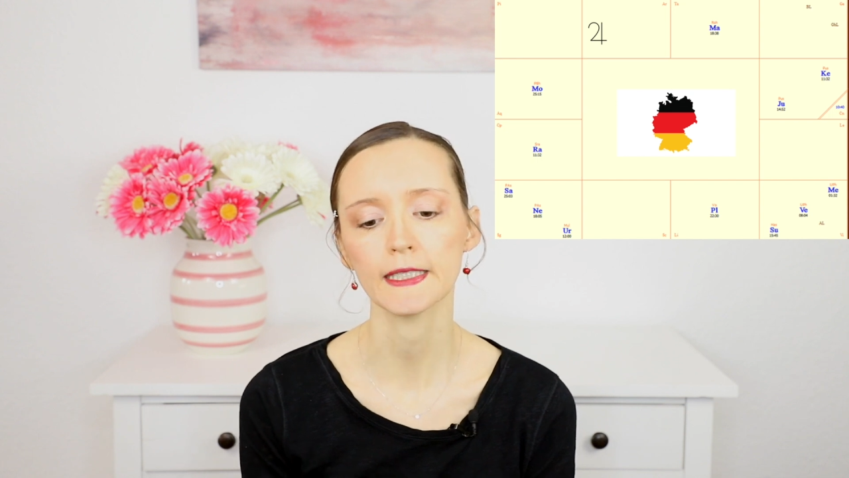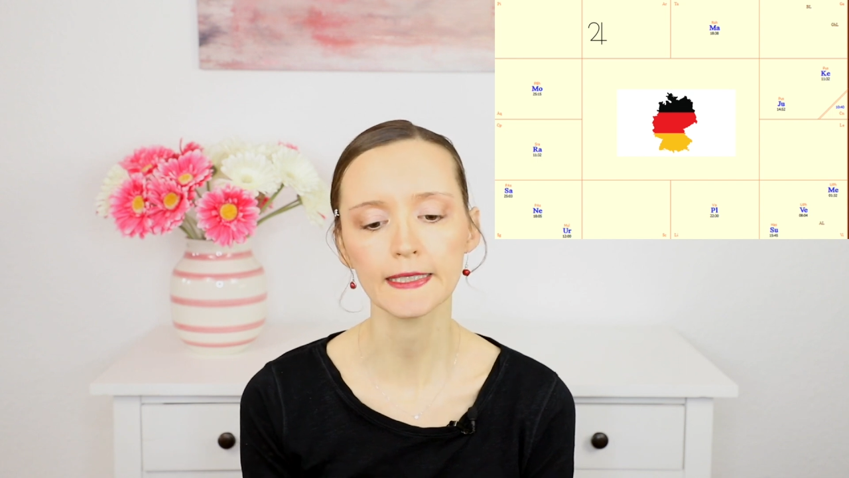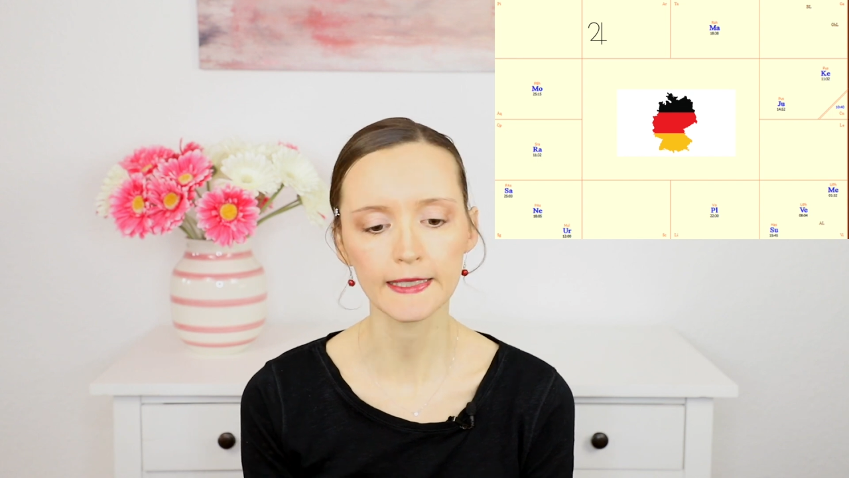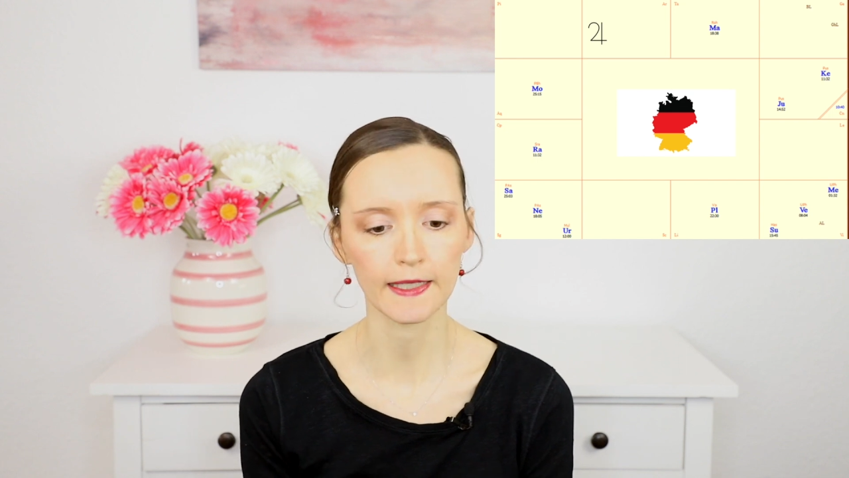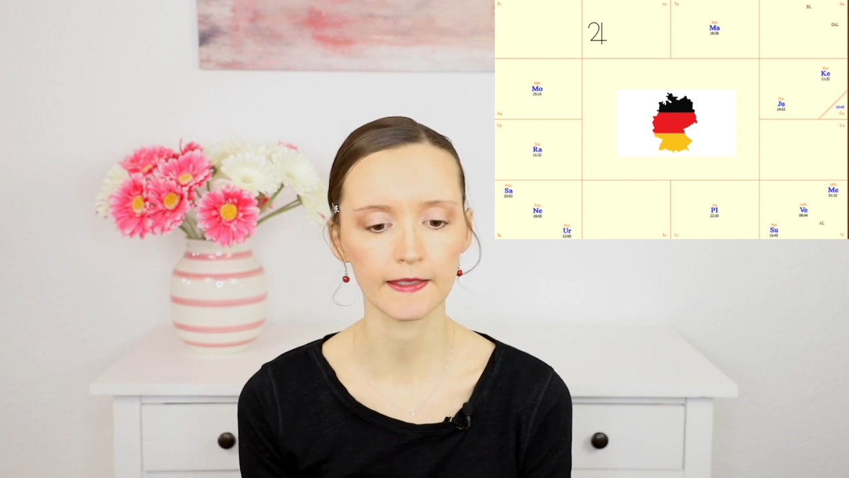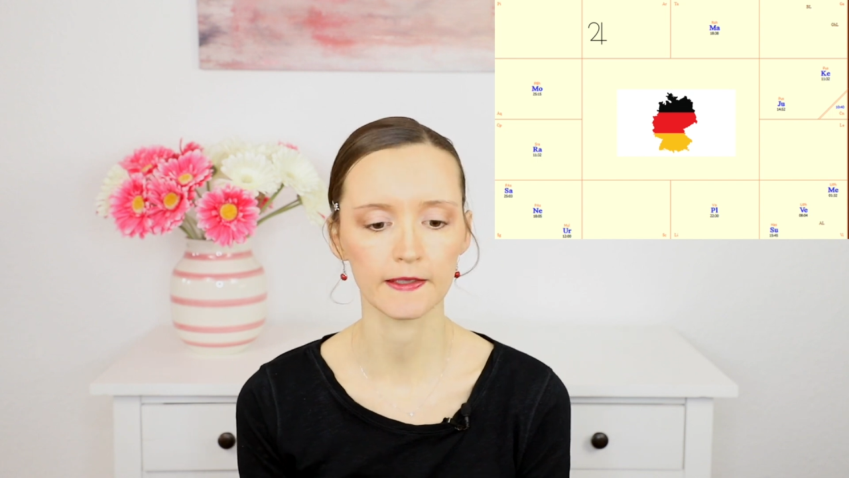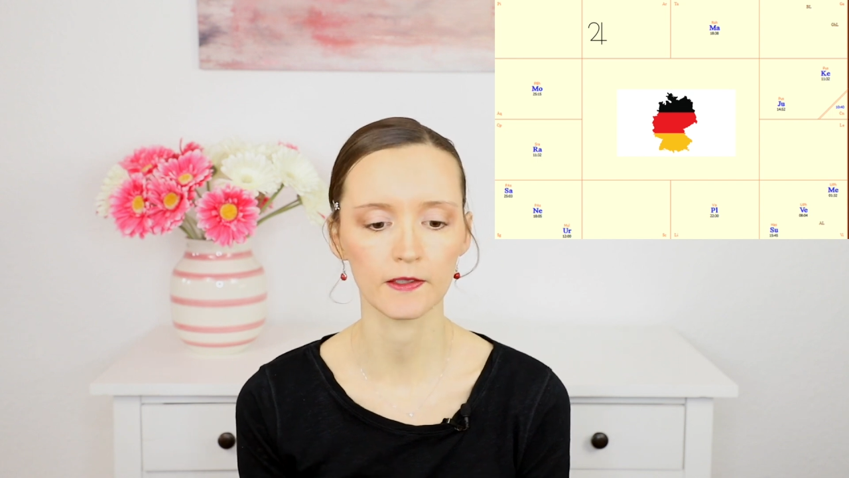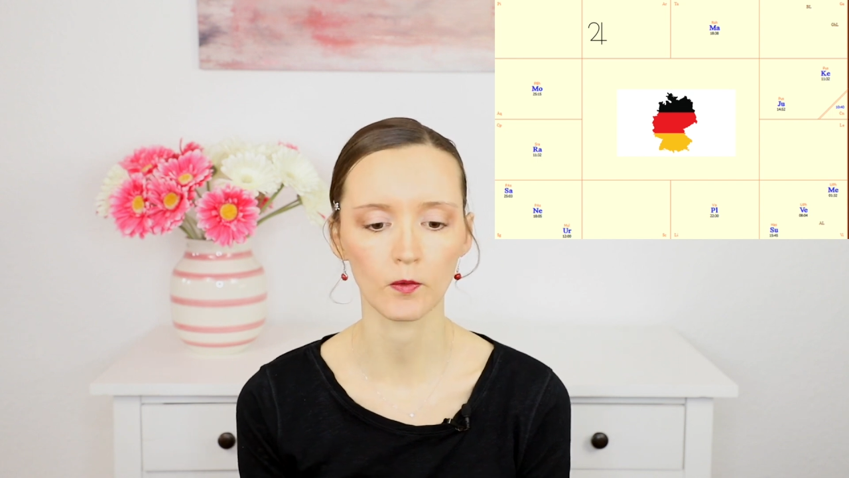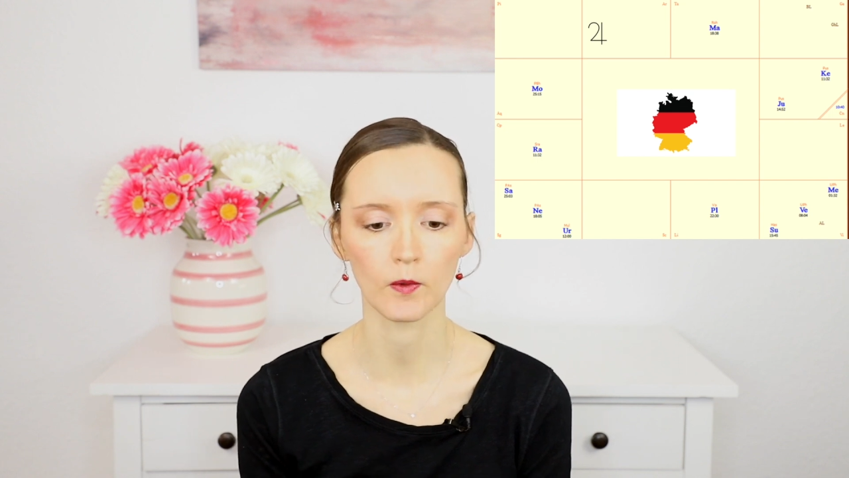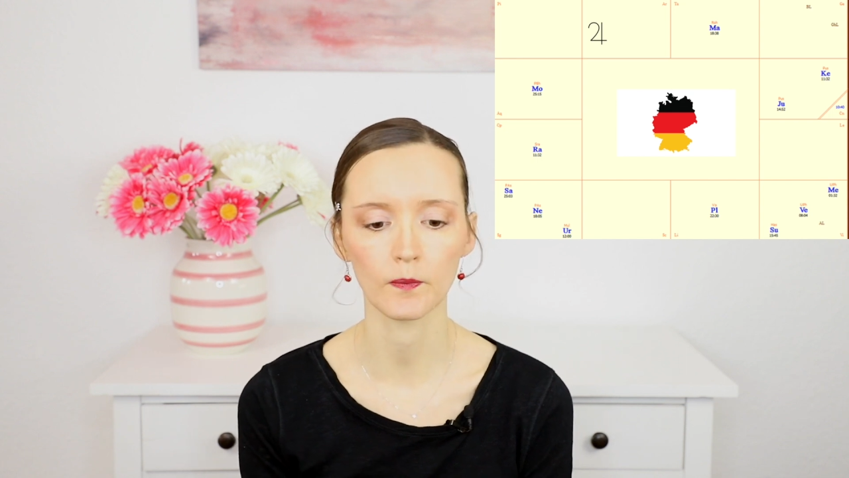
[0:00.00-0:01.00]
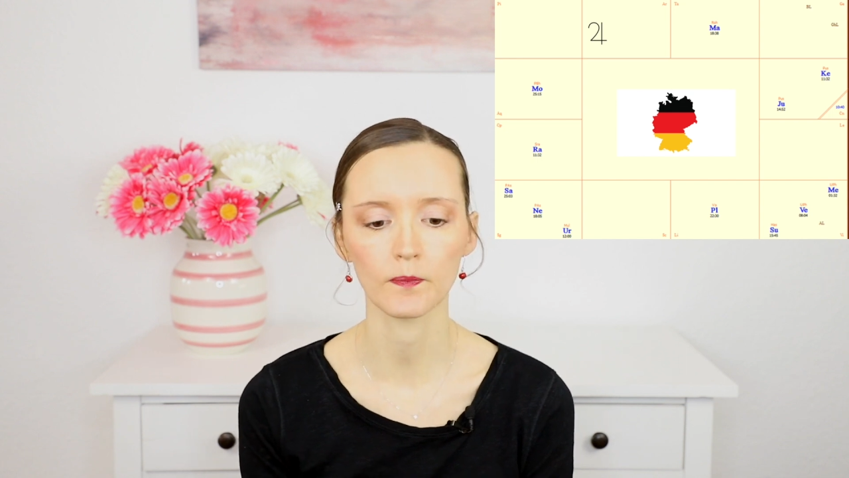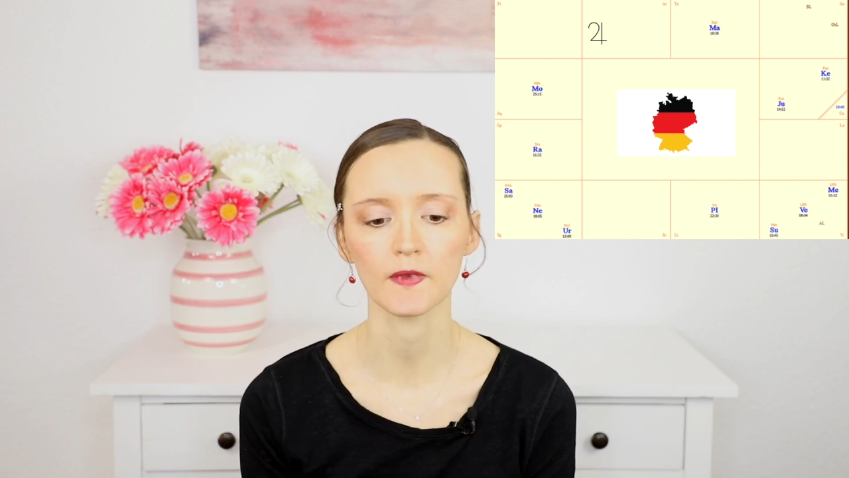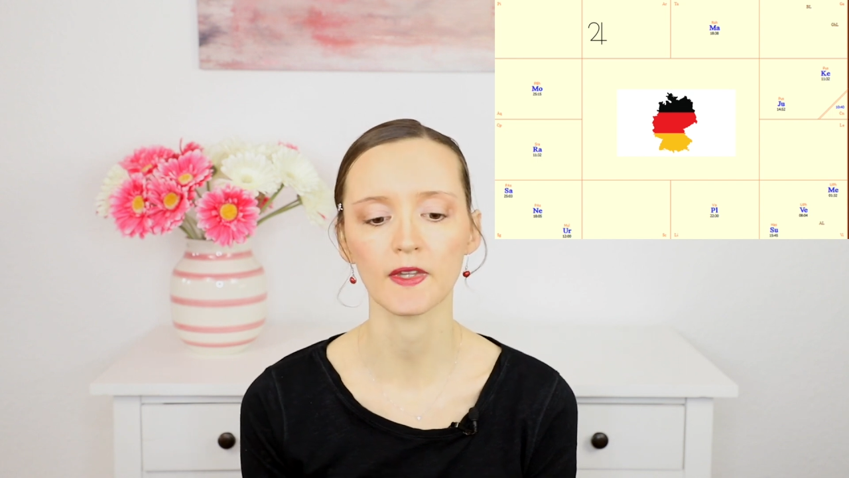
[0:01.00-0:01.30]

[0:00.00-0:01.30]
in der Regierung.